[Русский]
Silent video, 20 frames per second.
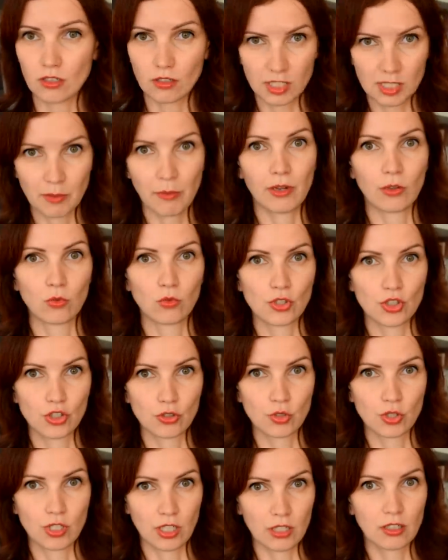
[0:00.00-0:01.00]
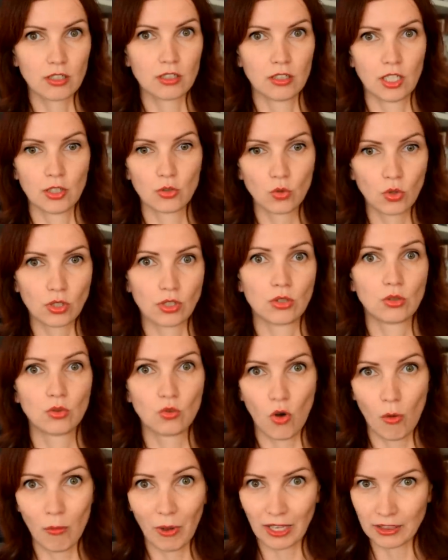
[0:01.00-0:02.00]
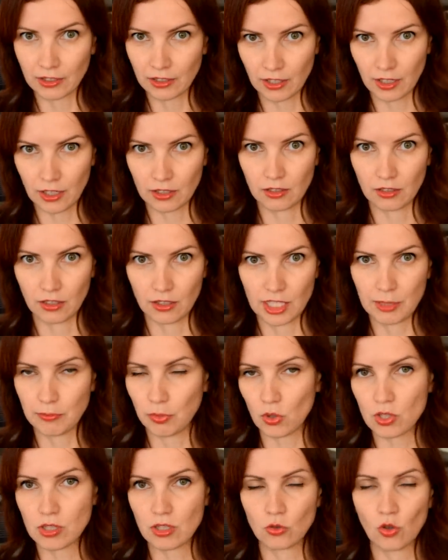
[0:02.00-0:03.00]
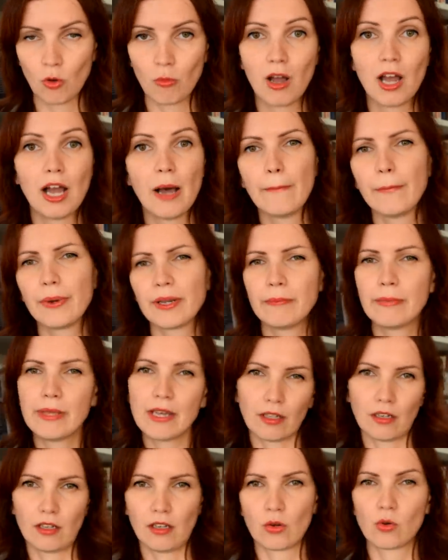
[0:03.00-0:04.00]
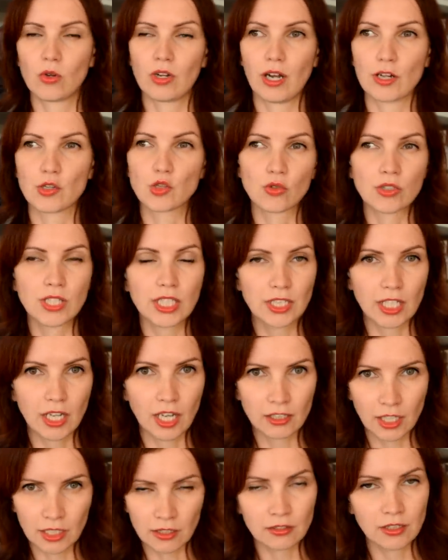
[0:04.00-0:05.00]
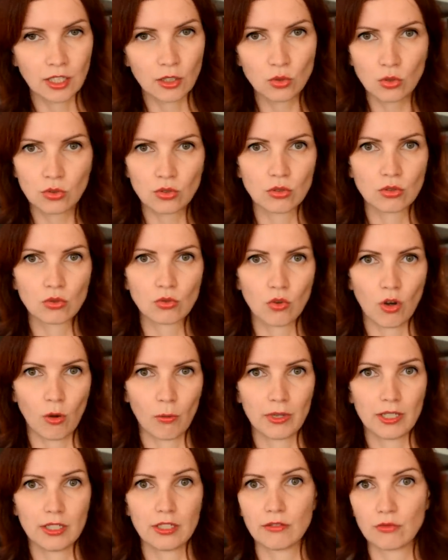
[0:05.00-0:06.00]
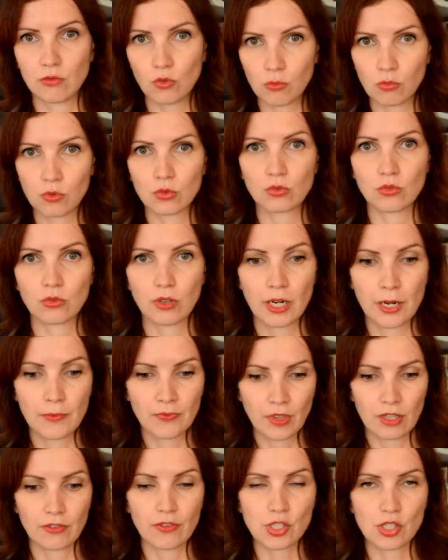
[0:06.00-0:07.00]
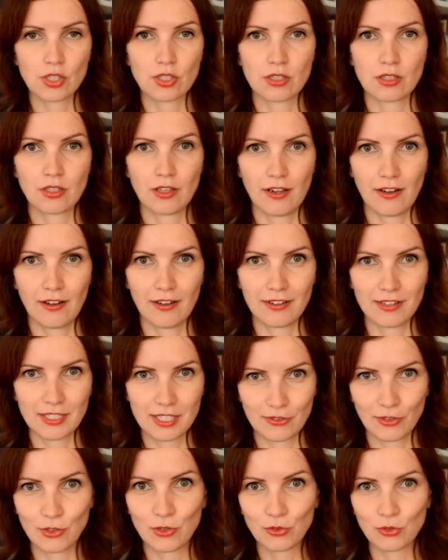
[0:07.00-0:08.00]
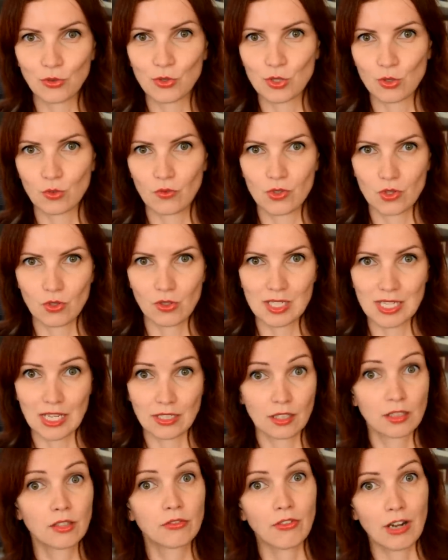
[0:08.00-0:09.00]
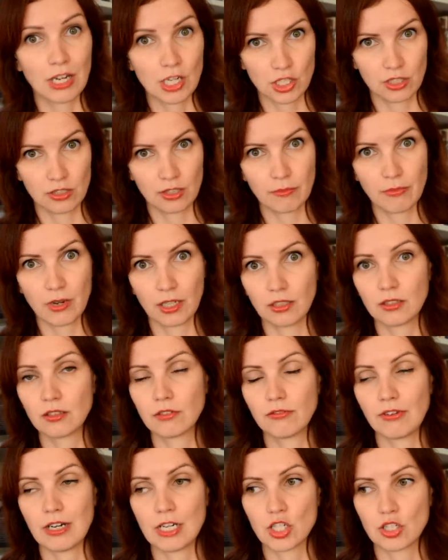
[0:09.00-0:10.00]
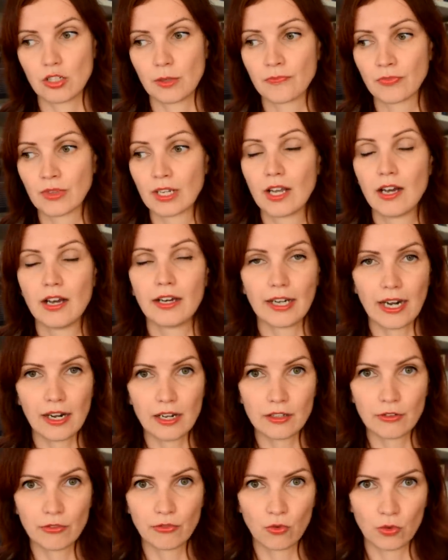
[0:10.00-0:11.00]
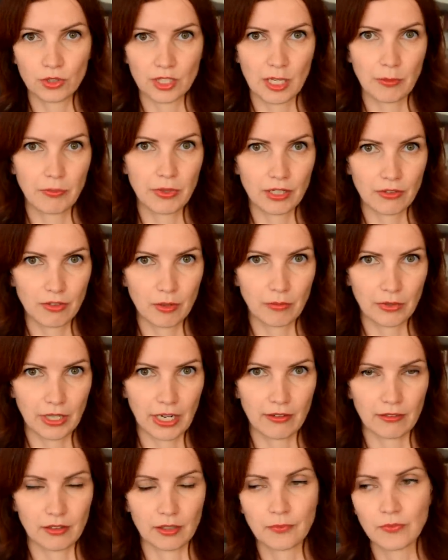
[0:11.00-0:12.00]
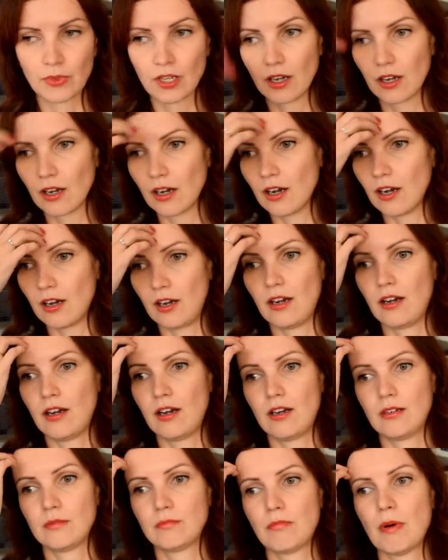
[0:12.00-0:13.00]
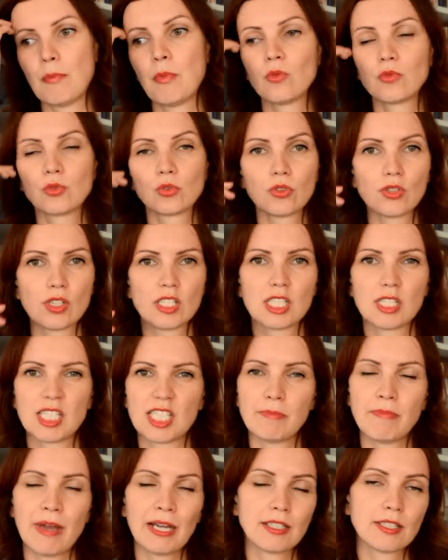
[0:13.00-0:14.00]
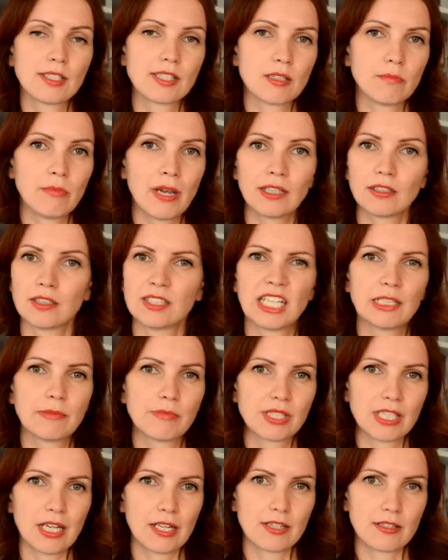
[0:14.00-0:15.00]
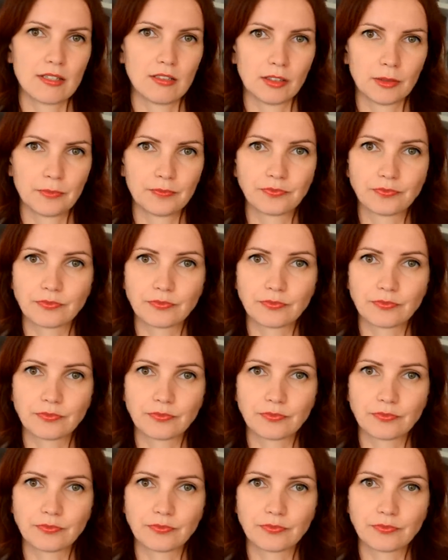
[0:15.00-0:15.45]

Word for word: заморочусь, да, найду этот дом конкретно. Не просто дом примерно, какой я хочу. Нет, я конкретно найду этот дом, и его буду вешать на свою доску визуализации. Это важно, ребят, это важно. Реальные фотки, первое правило. А, по поводу себя, не себя, это не обязательно.